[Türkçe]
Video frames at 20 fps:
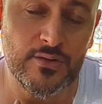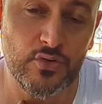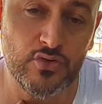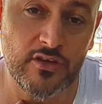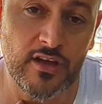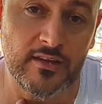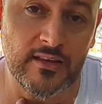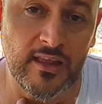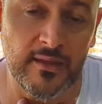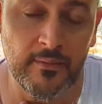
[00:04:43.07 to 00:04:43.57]

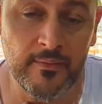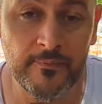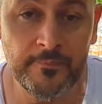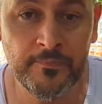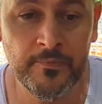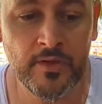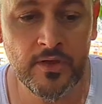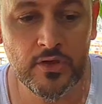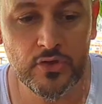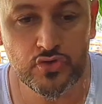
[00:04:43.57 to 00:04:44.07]
yutakta
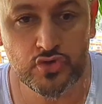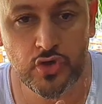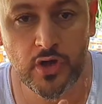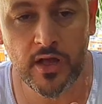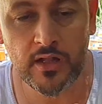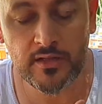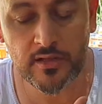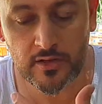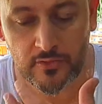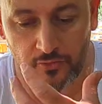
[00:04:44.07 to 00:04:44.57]

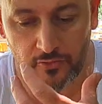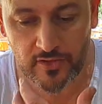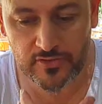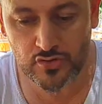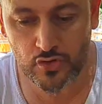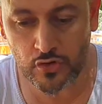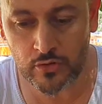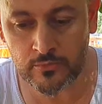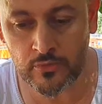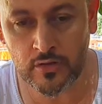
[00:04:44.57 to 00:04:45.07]
çoğalır ve
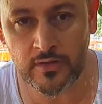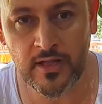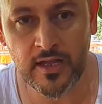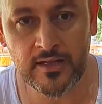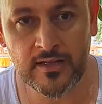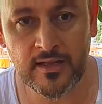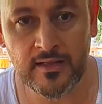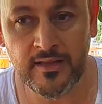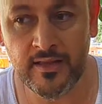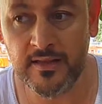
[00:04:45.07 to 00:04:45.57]
solunum
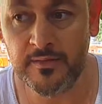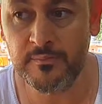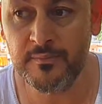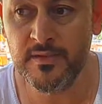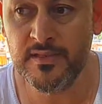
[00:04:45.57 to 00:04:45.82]
yollarına iner.